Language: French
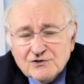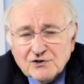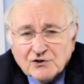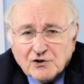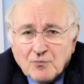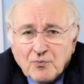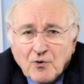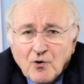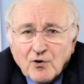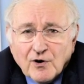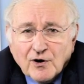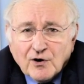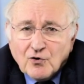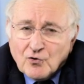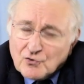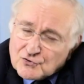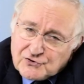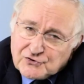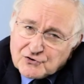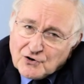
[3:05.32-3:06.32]
c'est un progrès
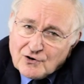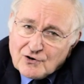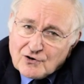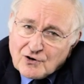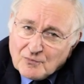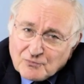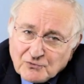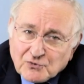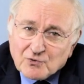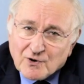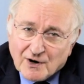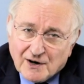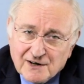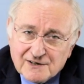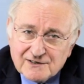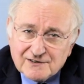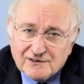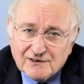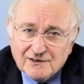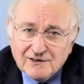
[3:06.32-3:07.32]
constant, comme tout le
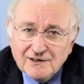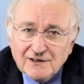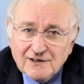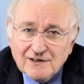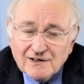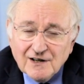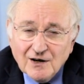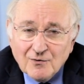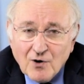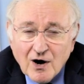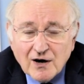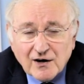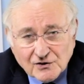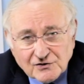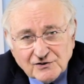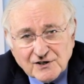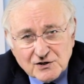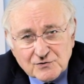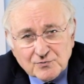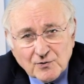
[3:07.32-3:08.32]
reste. Et moi, quand
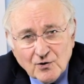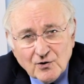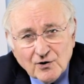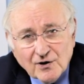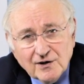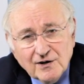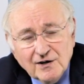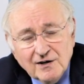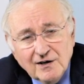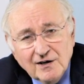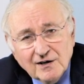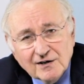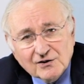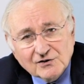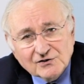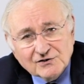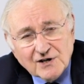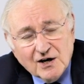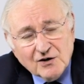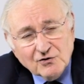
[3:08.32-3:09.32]
il y a ce progrès et
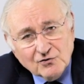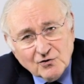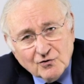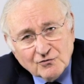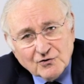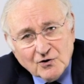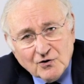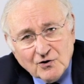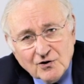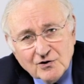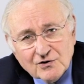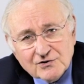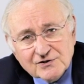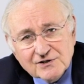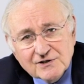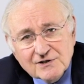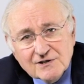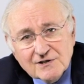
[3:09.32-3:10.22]
quand il y a une non-violence,